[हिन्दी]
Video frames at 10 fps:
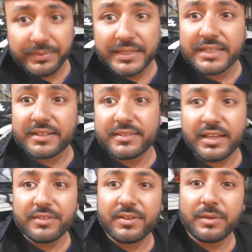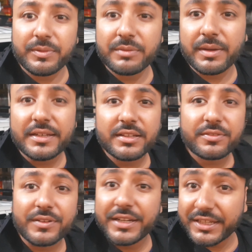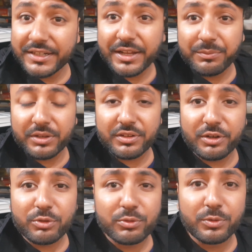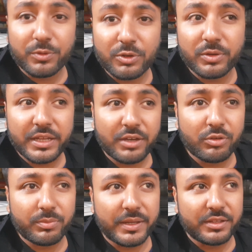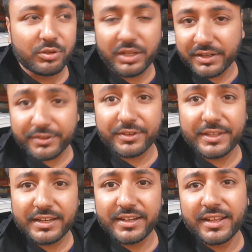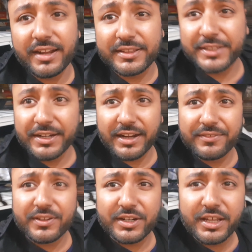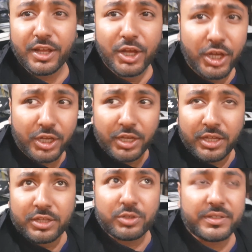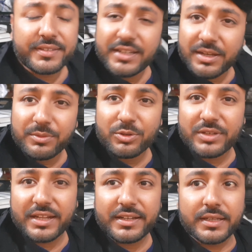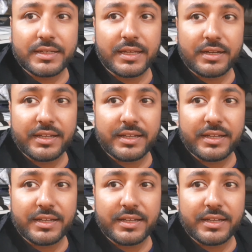मनीकरण साहिब वहाँ पे माइनस वन डिग्री टेम्परेचर है और स्नोफॉल हो रही है और भाई थोड़ा रिस्क नहीं लेना है रात की ड्राइव करनी है तो इसीलिए हम लोग जा रहे हैं घर